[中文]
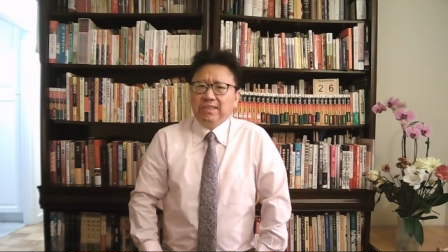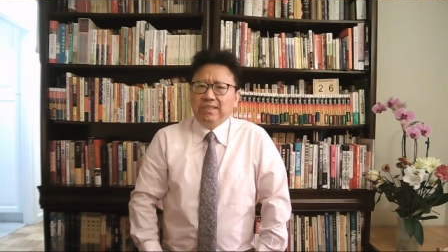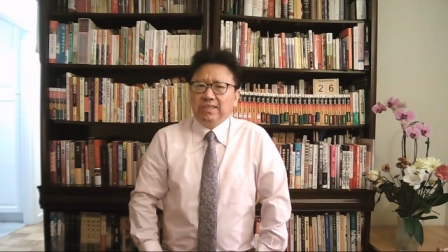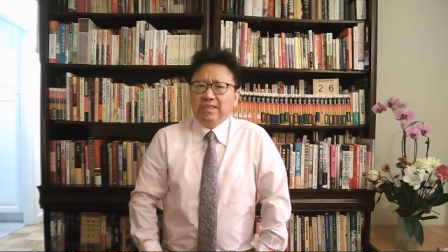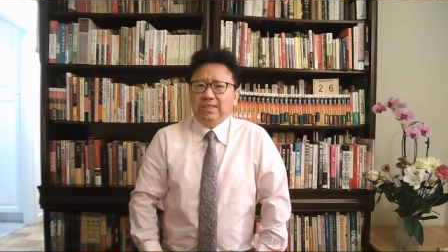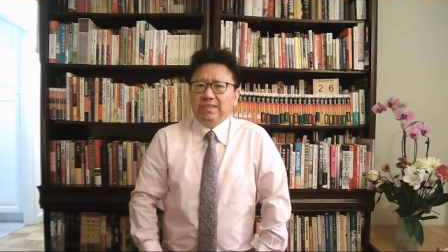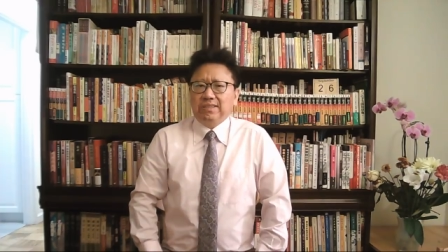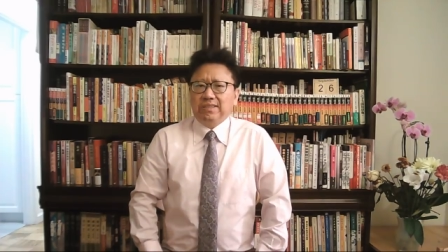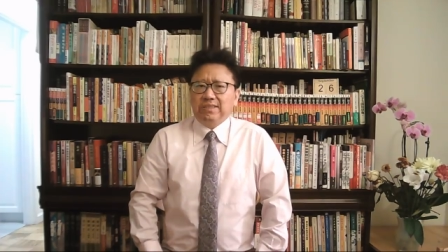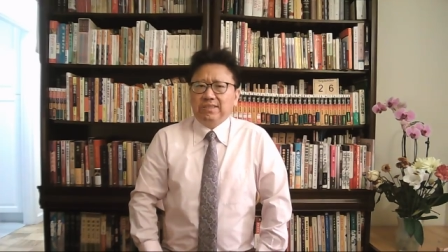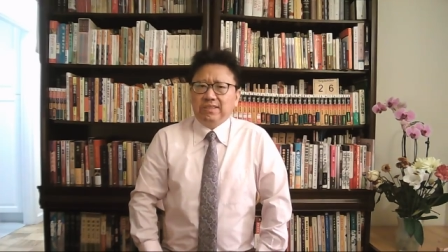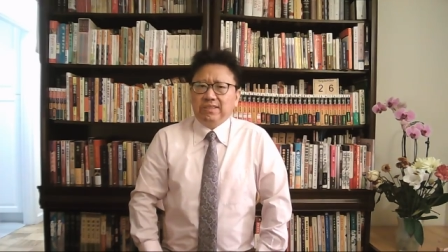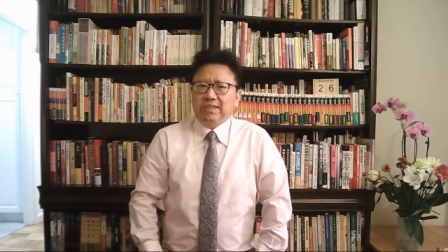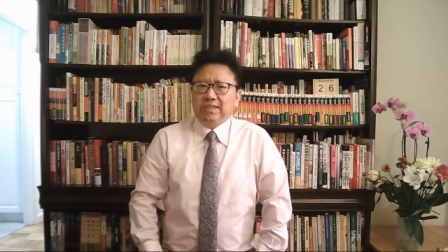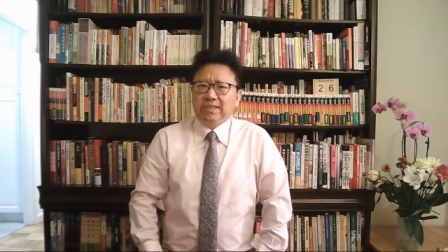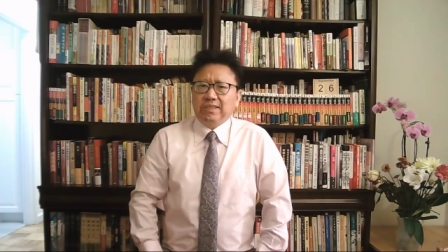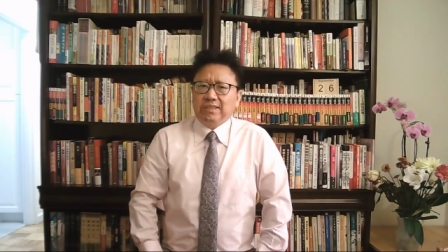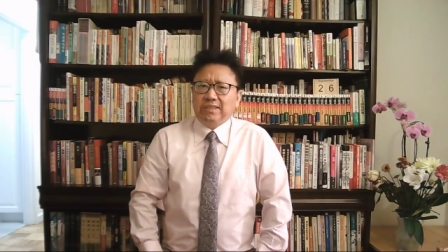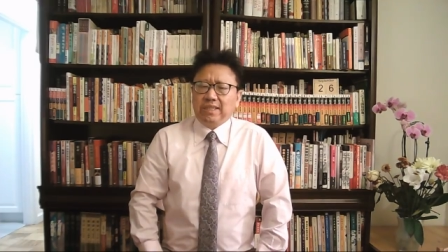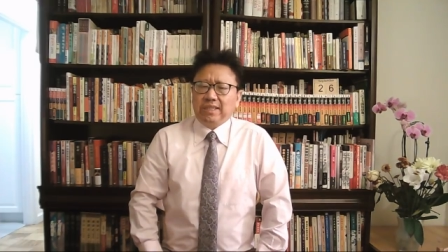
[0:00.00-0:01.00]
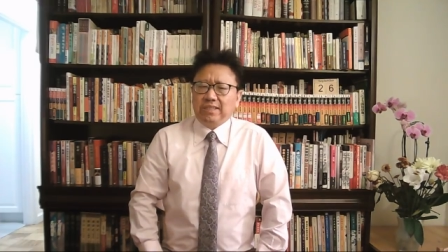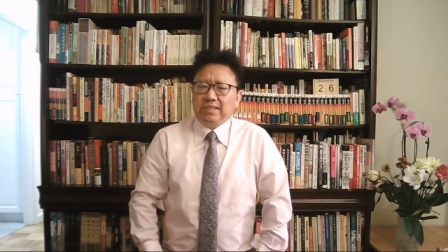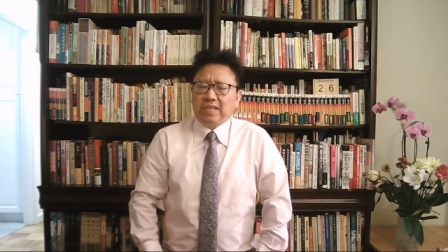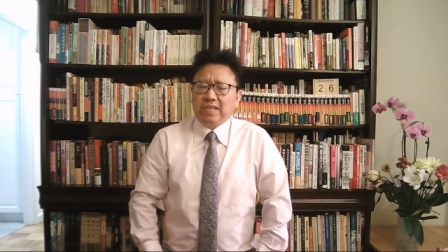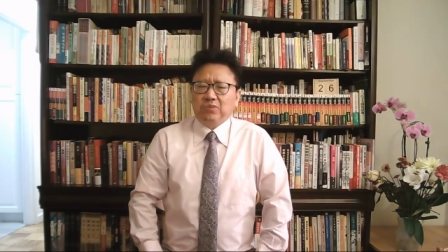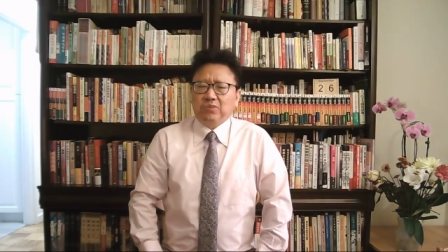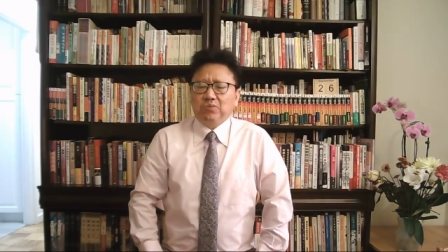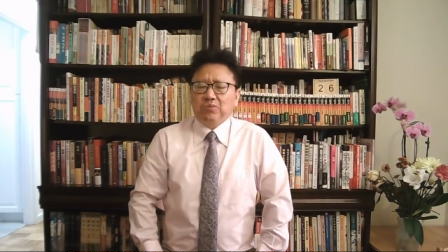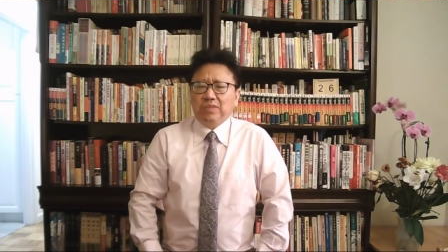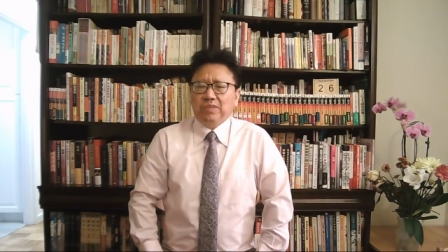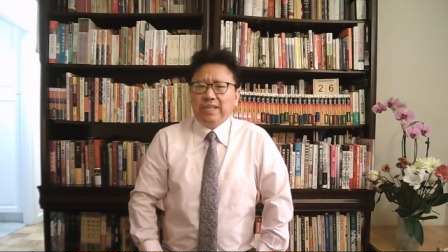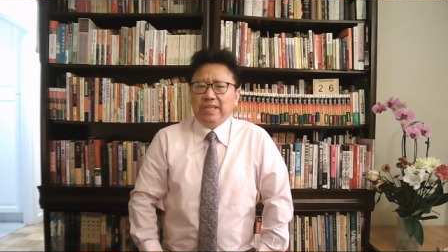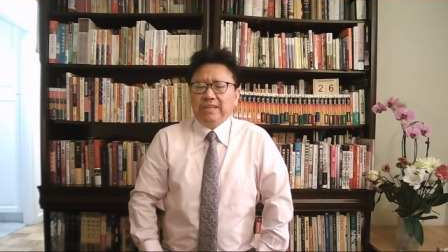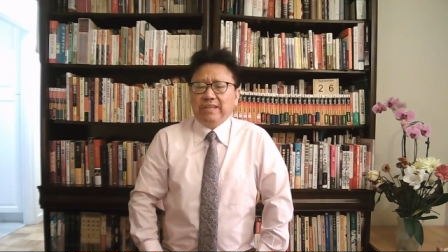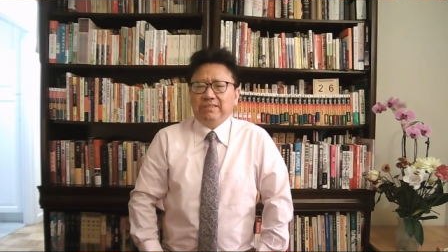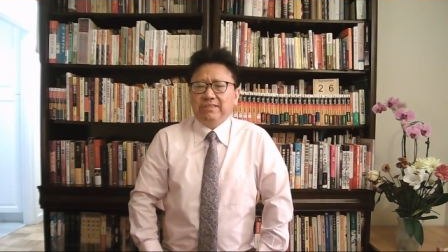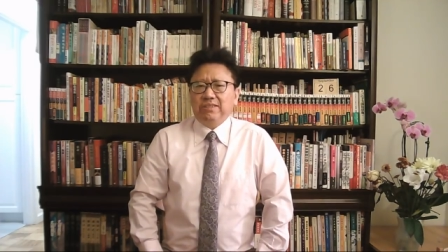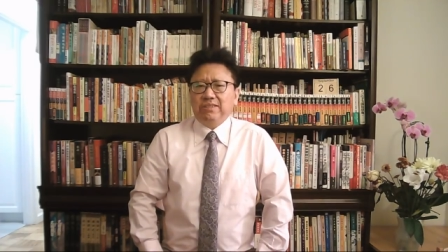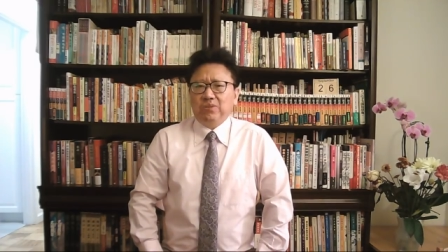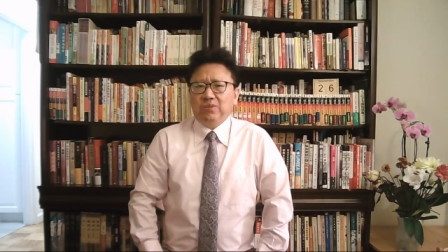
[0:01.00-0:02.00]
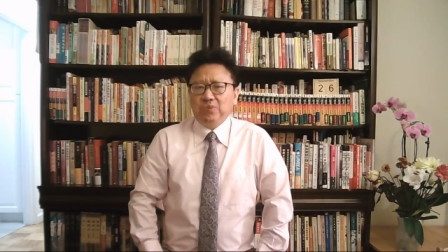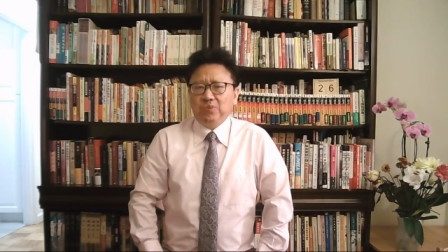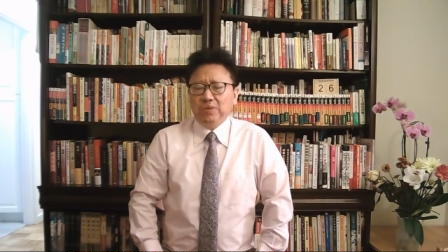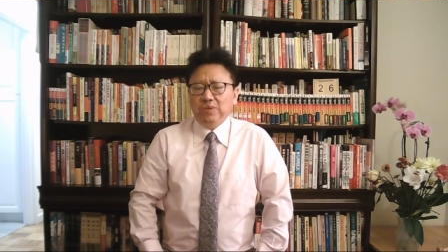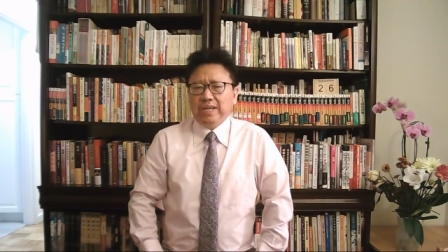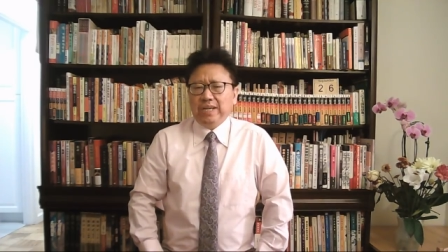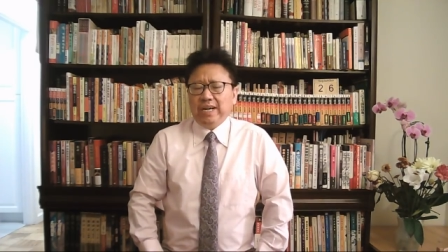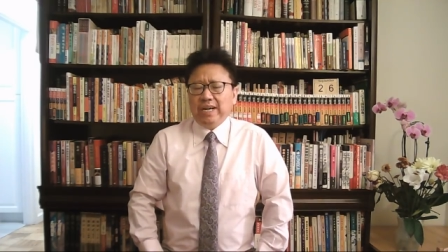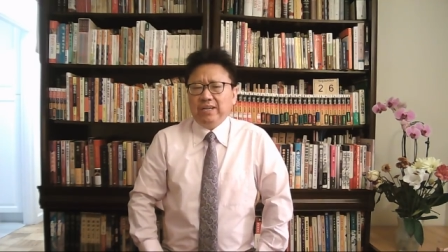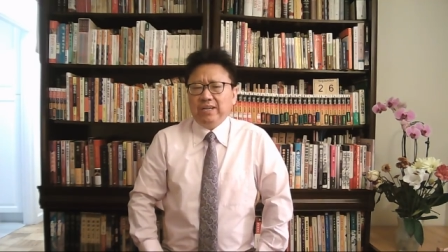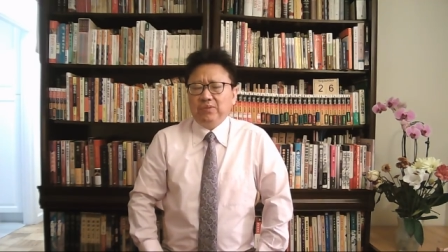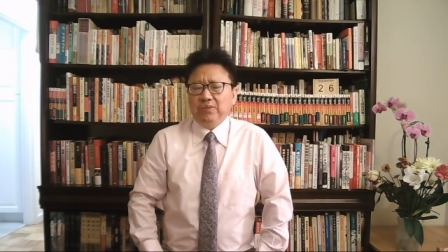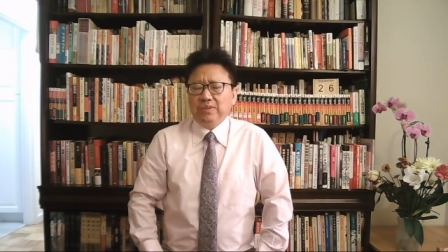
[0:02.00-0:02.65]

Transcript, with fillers: 呃呃，他家属应该是有绿卡，